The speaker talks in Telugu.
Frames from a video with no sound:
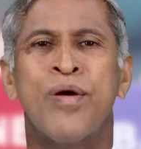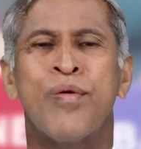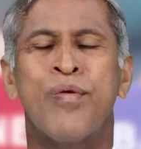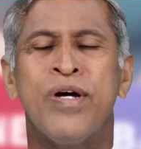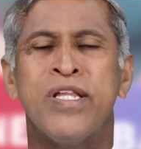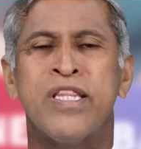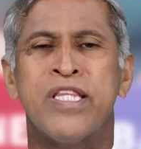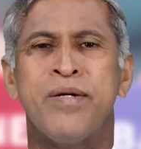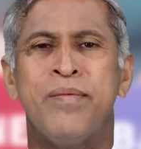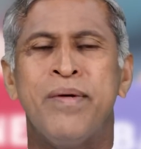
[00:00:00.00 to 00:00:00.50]

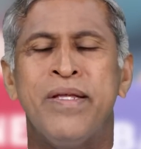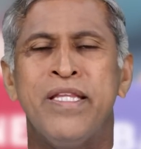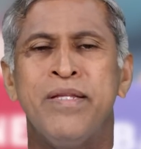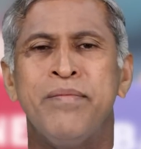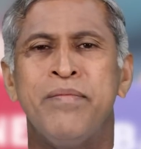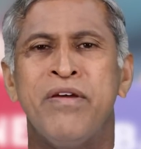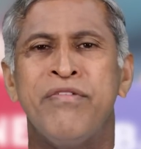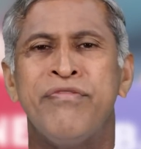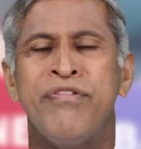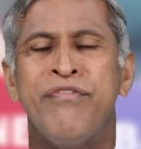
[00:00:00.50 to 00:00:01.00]
కొంతమంది
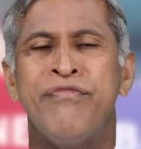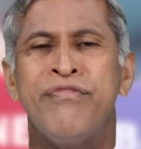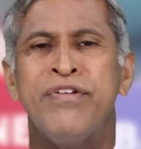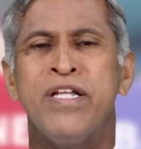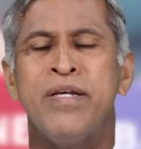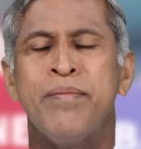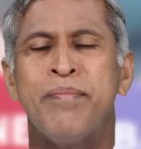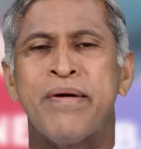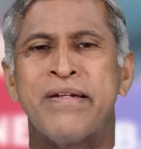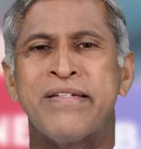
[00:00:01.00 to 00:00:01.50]
మేము
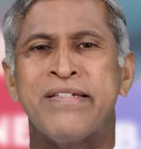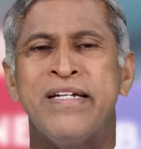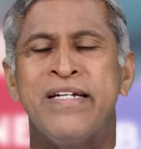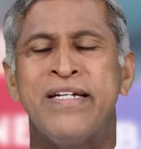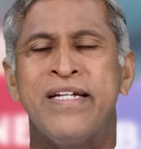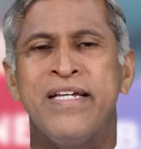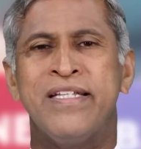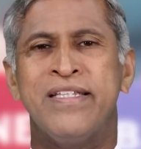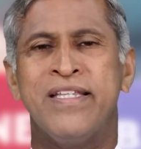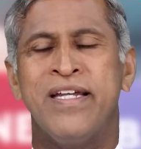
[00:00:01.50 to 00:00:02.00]
ఫిఫ్టీ
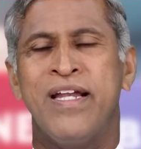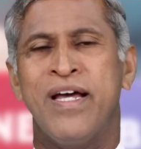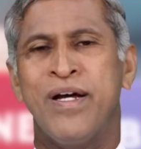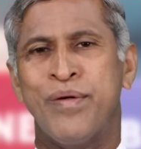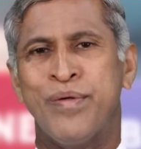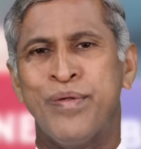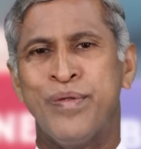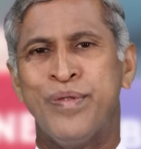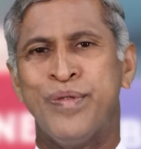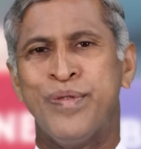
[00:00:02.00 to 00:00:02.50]
పర్సెంట్ అయితే
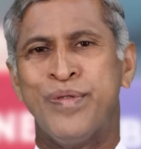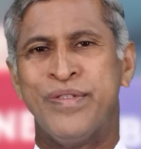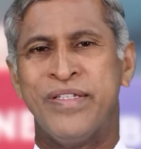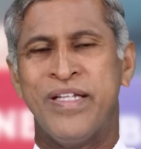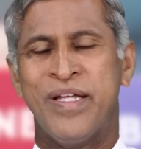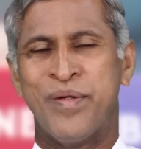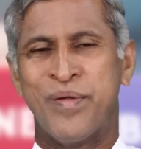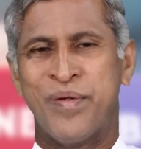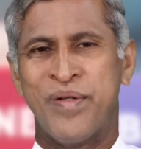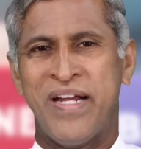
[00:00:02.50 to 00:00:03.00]
నాకు
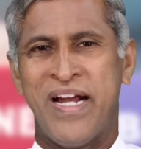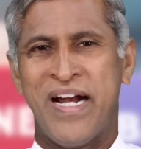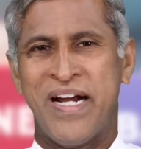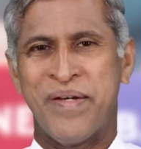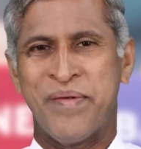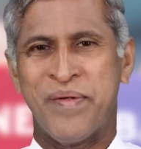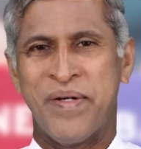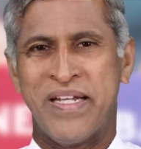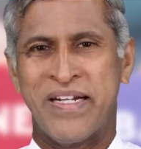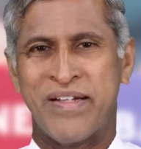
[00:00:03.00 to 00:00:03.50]
కుదురుతుంది అనుకునే
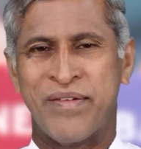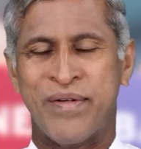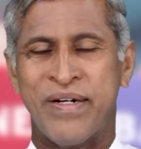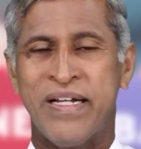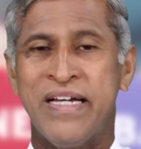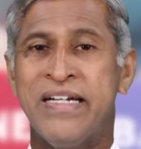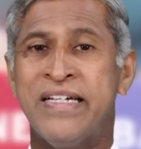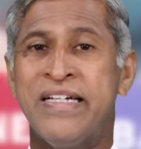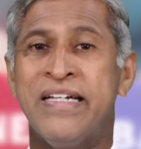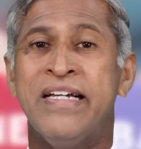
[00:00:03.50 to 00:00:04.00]
ఆడవారికి
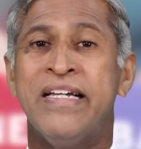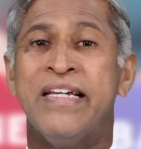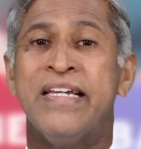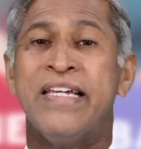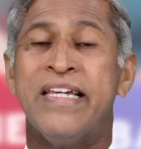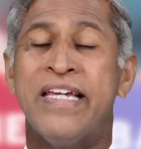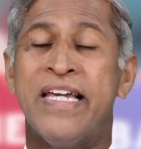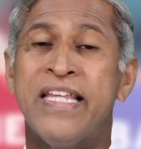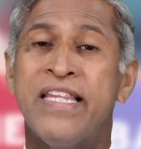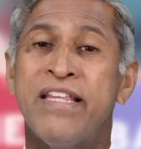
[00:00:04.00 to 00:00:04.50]
కూడా
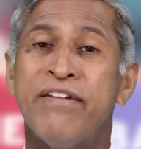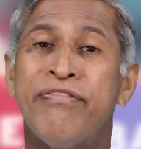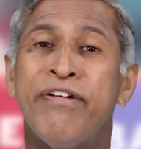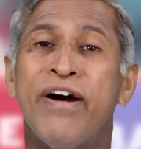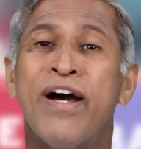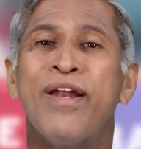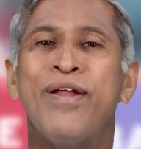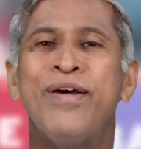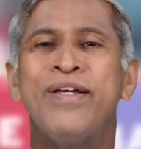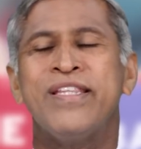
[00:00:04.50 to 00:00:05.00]
ఏది
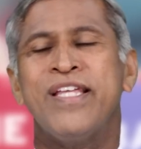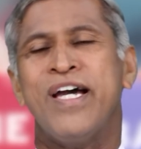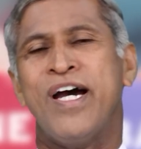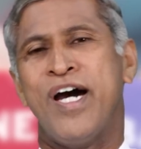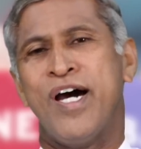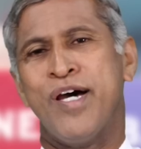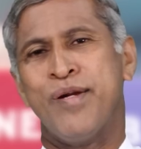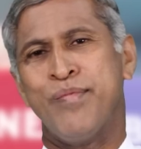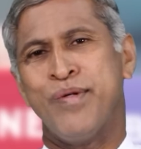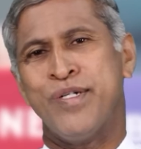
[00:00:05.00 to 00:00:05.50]
ఫాలో అయితే
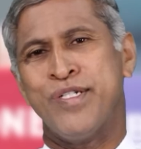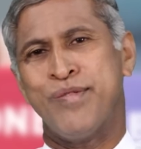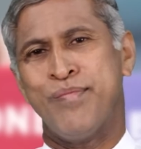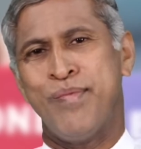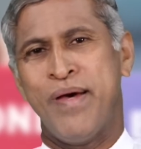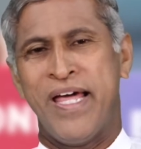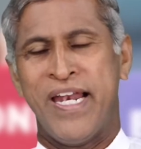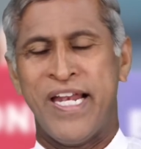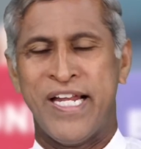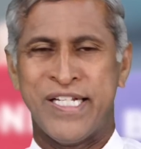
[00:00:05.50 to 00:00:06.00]
హార్మోన్స్
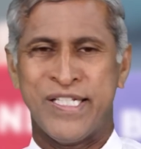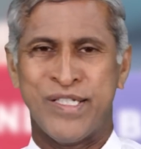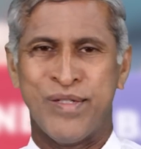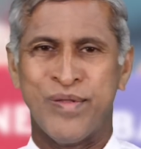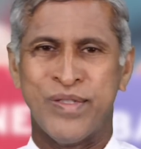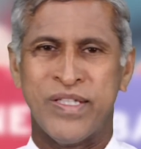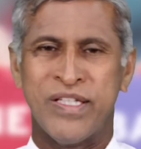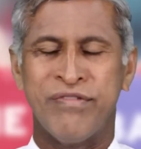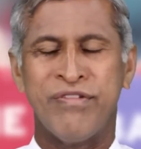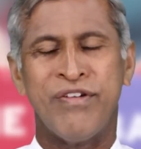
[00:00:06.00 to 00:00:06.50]
బ్యాలెన్స్
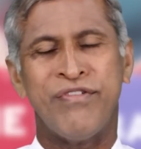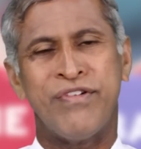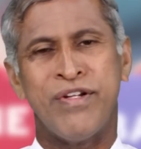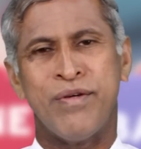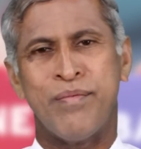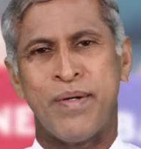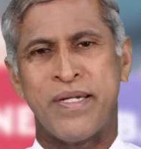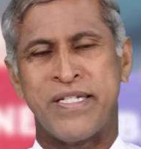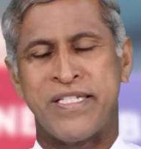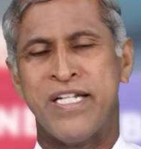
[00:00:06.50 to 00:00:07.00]
అవుతాయి ఫిఫ్టీ
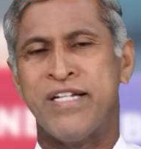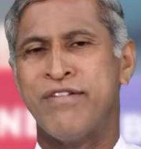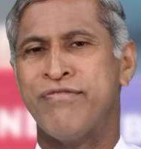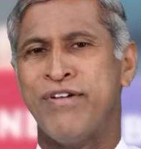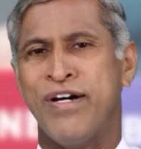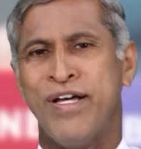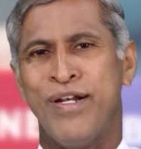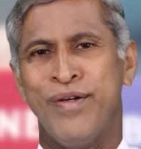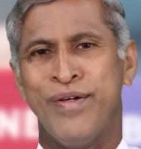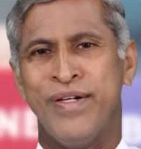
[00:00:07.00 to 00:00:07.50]
పర్సెంట్
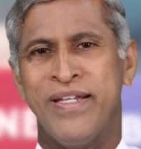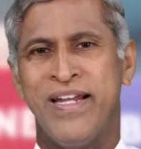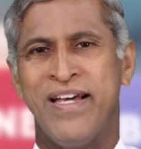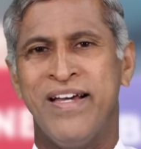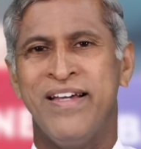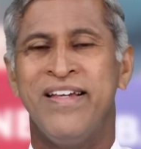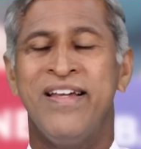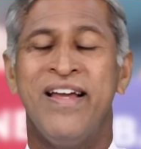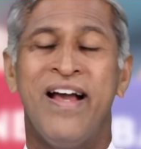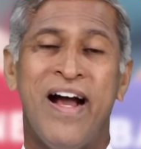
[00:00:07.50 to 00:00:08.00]
ఫాలో అయినా
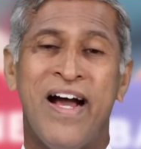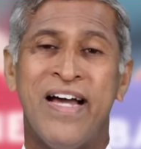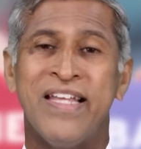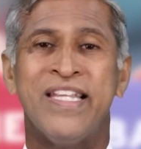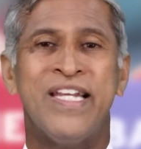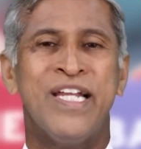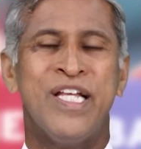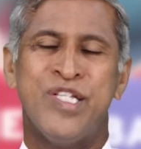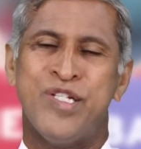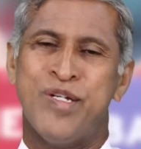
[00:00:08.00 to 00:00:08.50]

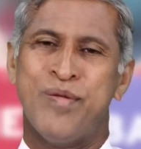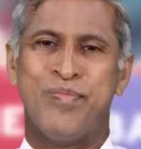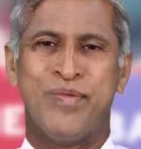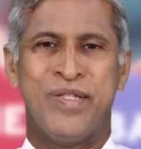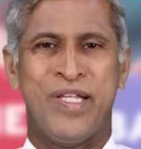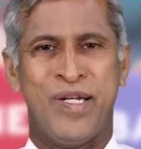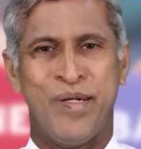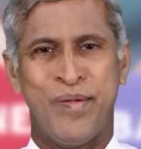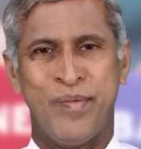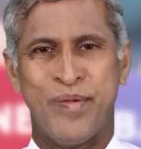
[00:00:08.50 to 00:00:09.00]
అది నేను
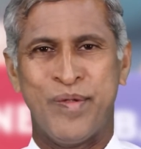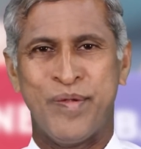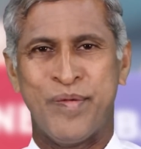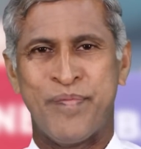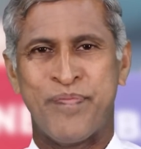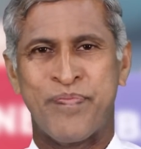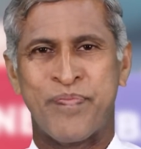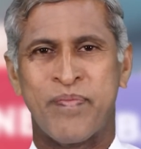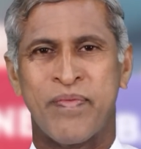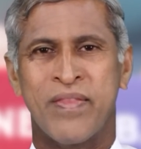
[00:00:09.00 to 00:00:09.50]
చెప్తాను ఇప్పుడు
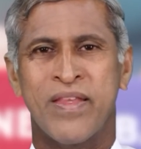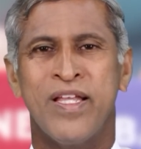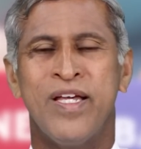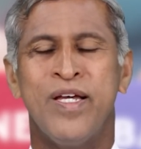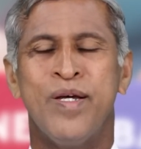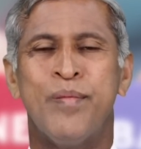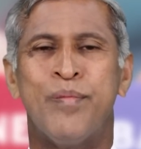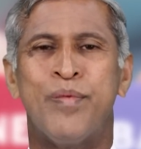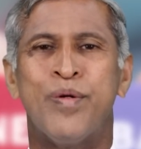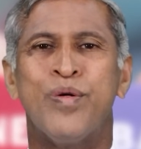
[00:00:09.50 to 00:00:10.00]

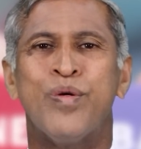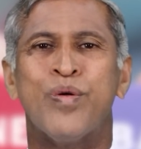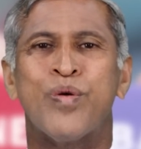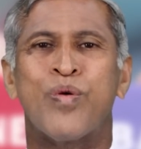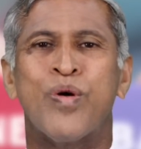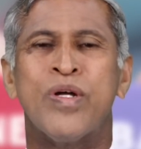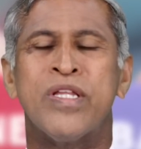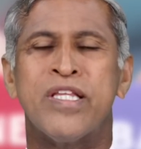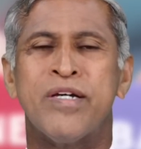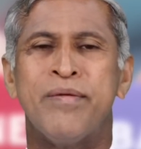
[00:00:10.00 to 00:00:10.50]
ఇప్పుడు
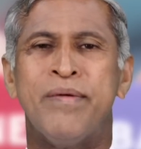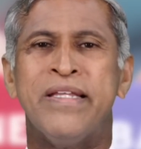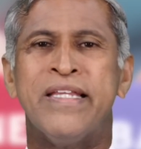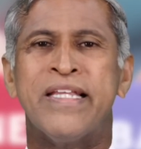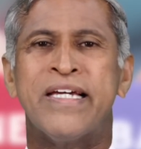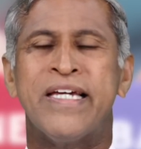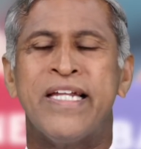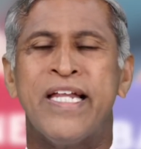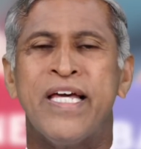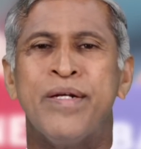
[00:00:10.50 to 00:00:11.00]

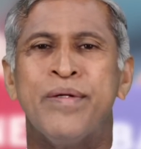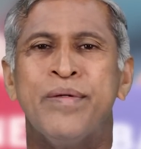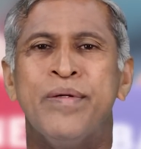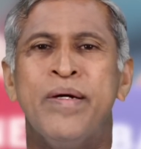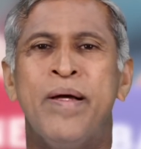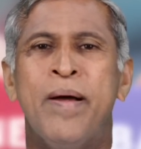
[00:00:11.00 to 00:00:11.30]
కొంతమందికి నేను